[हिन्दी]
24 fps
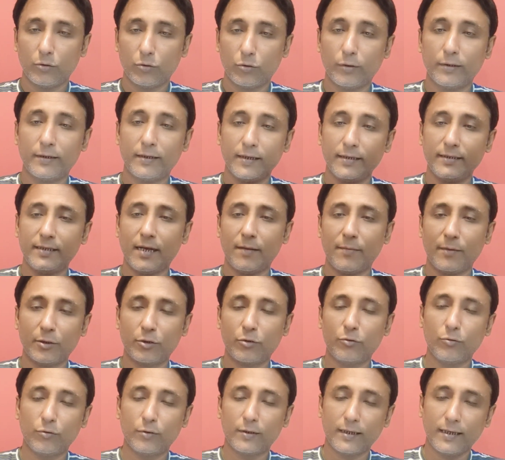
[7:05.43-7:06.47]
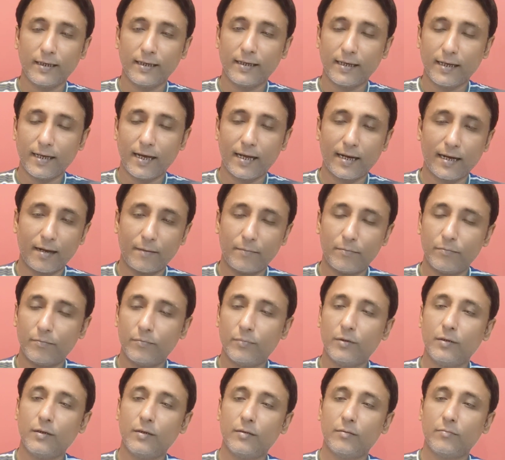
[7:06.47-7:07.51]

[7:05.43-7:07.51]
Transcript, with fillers: तो इतनी जहमत क्यों होती है कि यार आप